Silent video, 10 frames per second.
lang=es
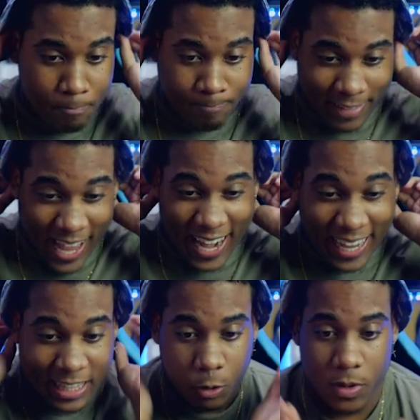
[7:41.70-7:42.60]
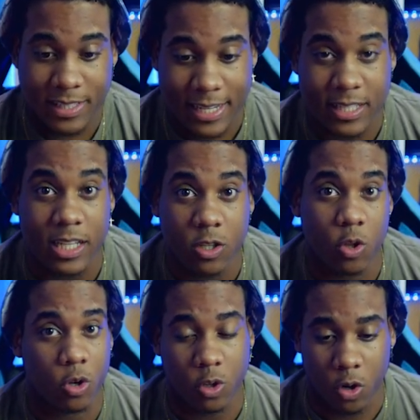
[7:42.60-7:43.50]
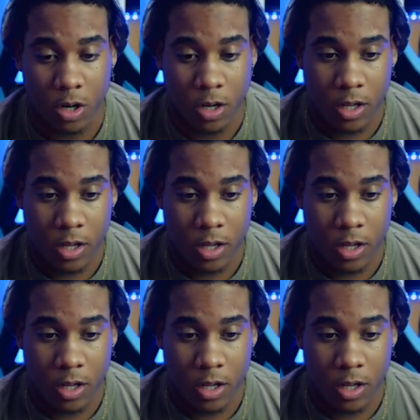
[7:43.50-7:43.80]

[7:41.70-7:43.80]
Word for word: mm, galáctico estás hecho, doctor.